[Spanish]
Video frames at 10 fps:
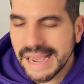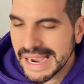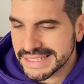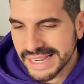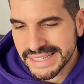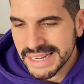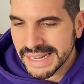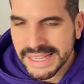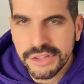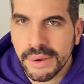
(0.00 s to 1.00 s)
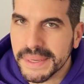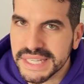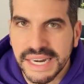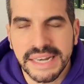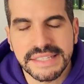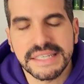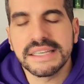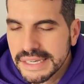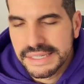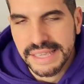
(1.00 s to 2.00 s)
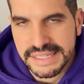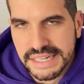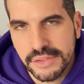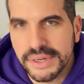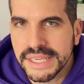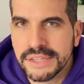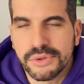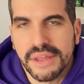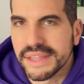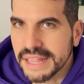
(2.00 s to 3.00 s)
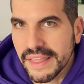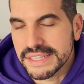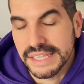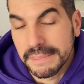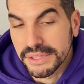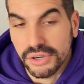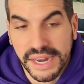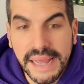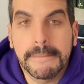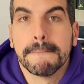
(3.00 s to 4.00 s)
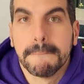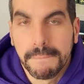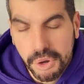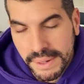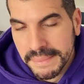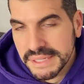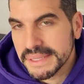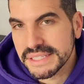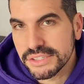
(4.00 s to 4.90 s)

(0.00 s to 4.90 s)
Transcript: hasta que salga el quinto va a pasar la leche y ha salido el quinto hace nada, así que me tocará volver a meterme en esta